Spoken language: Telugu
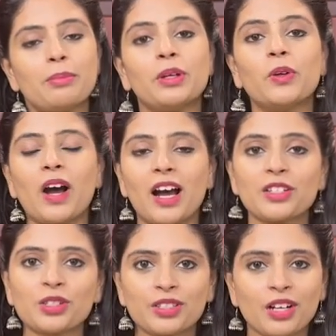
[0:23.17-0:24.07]
మీరు
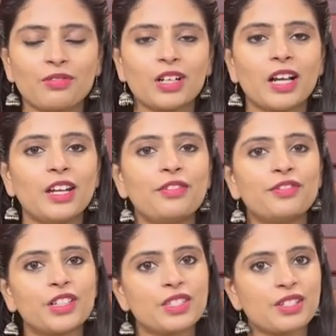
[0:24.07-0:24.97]
ఆర్చ్ ఎంటర్ అవ్వగానే
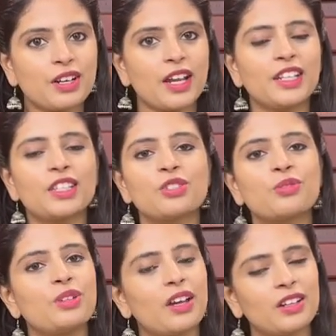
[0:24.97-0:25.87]
ఫస్ట్ రైట్
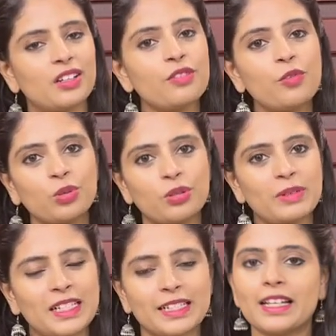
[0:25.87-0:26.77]
తీసుకున్నారంటే ఫోర్త్
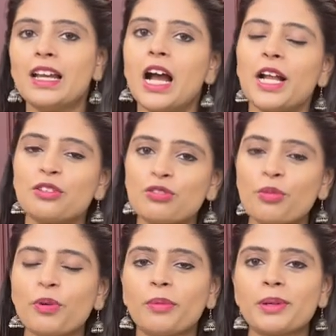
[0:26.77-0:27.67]
బిల్డింగ్ అడ్రస్లో
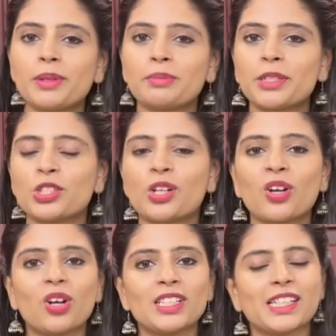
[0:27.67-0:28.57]
ప్రాబ్లం అనిపించినా
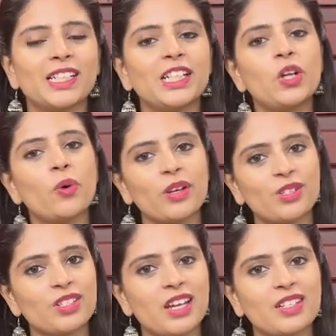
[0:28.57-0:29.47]
కాల్ చేయండి
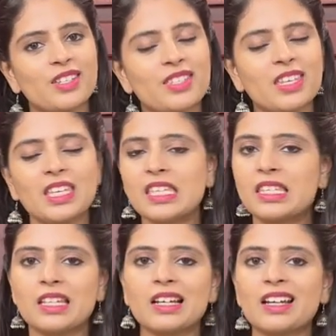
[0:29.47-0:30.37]
లొకేషన్ షేర్ చేసి
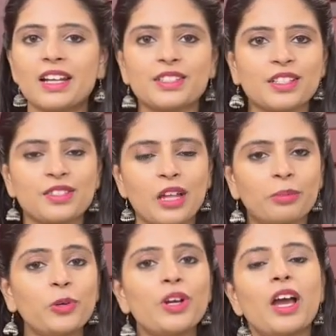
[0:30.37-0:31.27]
ఈజీగా గైడ్
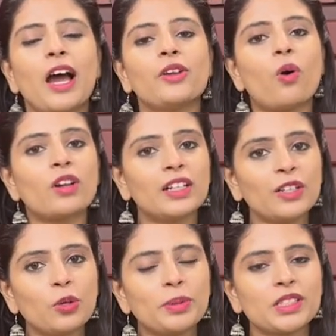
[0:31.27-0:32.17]
చేస్తాము అండ్
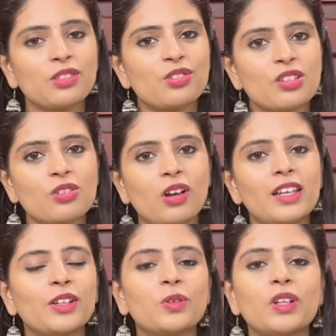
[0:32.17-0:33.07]
లో పర్చేస్ చేసుకోవాలి
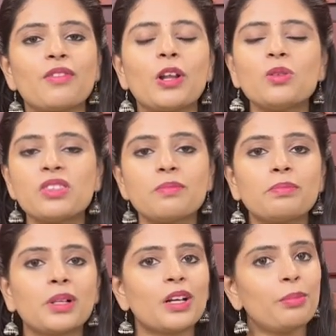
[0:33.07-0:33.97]
అనుకునే వాళ్ళు
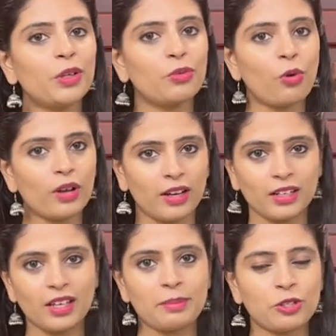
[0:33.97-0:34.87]
సింపుల్గా మీరు
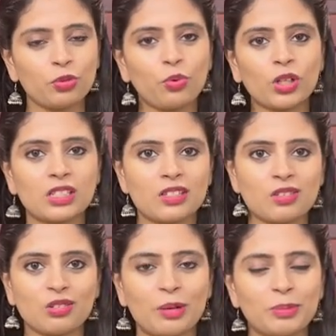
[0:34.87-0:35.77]
అంటే ఎపిసోడ్ వాచ్
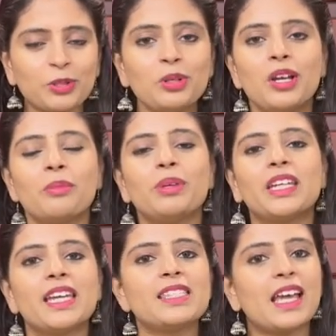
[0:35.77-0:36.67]
చేస్తున్నప్పుడు
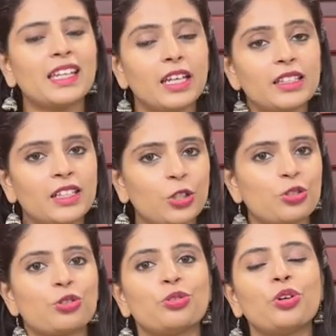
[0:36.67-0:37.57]
మీకు ఏ శారీ అయితే
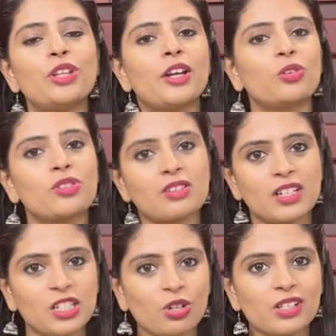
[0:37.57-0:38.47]
నచ్చుతుందో దాన్ని ఒక
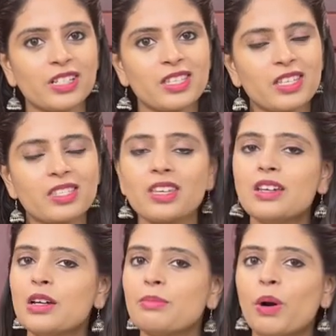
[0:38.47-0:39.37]
స్క్రీన్ షాట్ చేసేసి
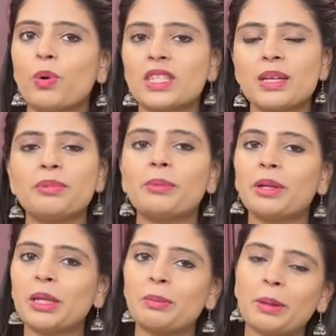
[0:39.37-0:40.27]
మా వాట్సాప్
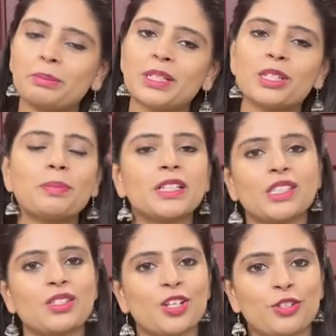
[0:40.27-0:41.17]
నెంబర్కి పంపించి
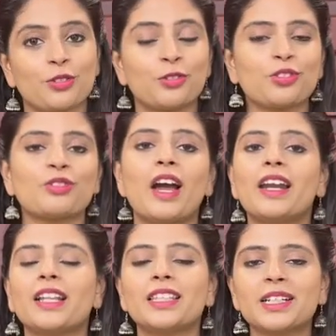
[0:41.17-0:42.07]
పర్చేస్ చేసుకోవచ్చు
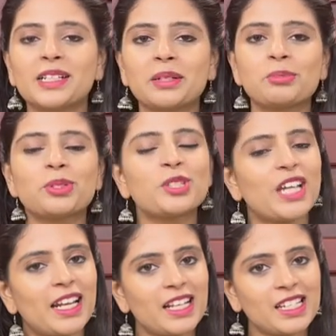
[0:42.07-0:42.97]
అండ్ అంతకంటే ముందు
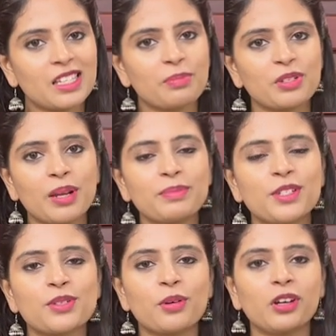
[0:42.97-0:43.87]
ఛానల్ని సబ్స్క్రైబ్
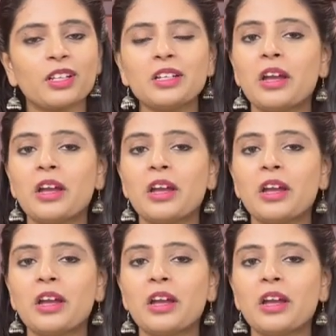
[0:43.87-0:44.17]
చేసుకోండి